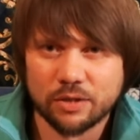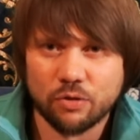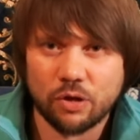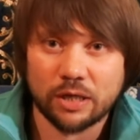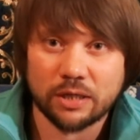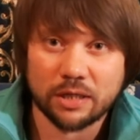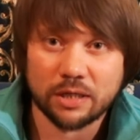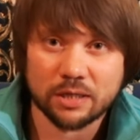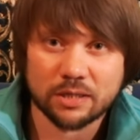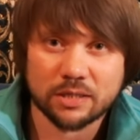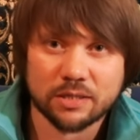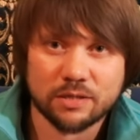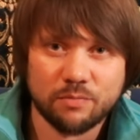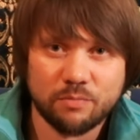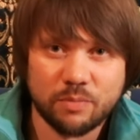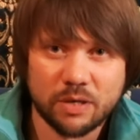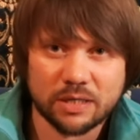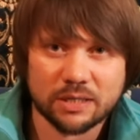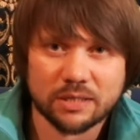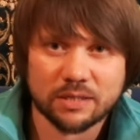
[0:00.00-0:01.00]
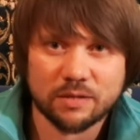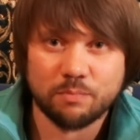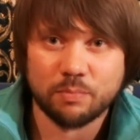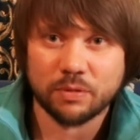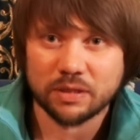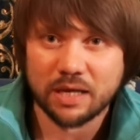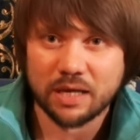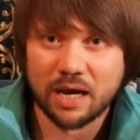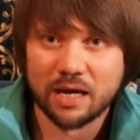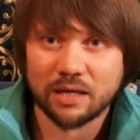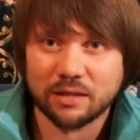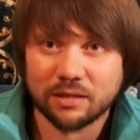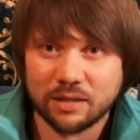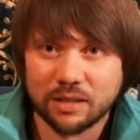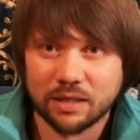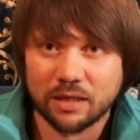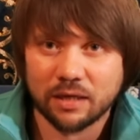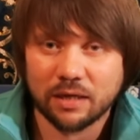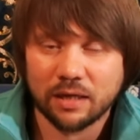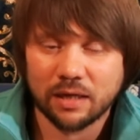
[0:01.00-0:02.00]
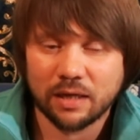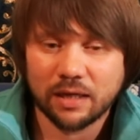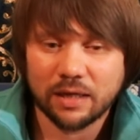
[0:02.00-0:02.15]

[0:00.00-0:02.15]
но Отец Небесный питает их.